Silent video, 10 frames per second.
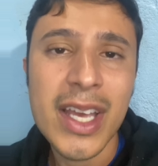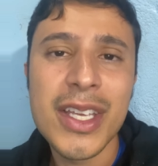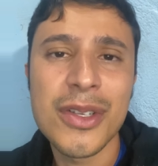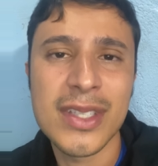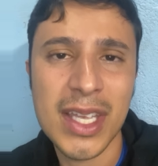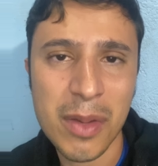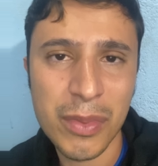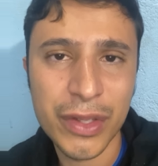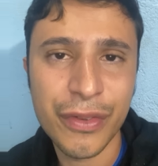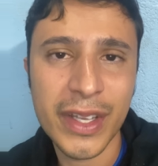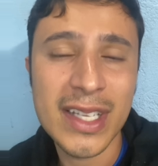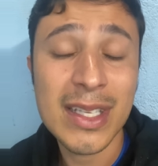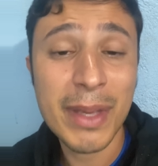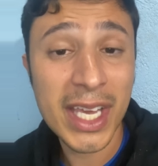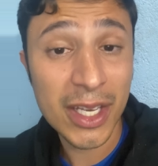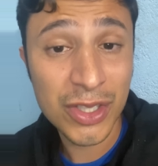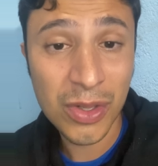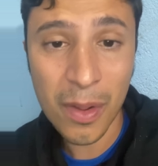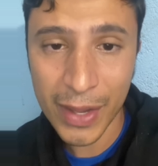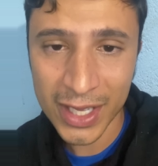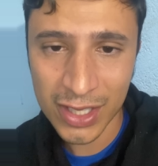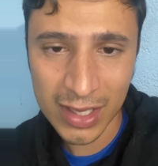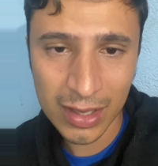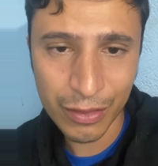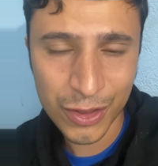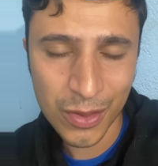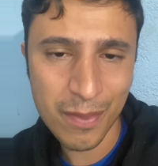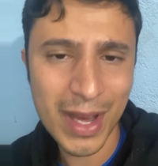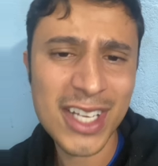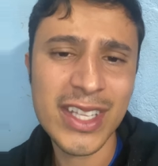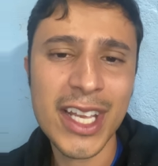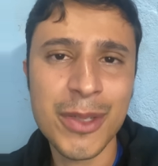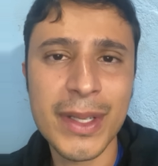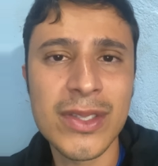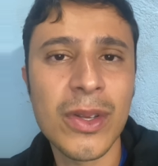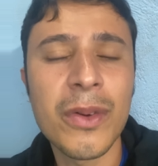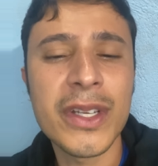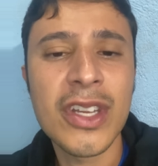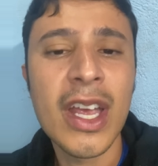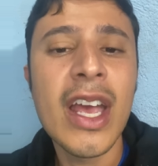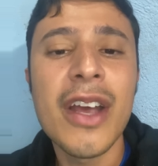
e eu serei muito feliz. Amém, queridos? Compartilhe esse vídeo com mais 10 pessoas.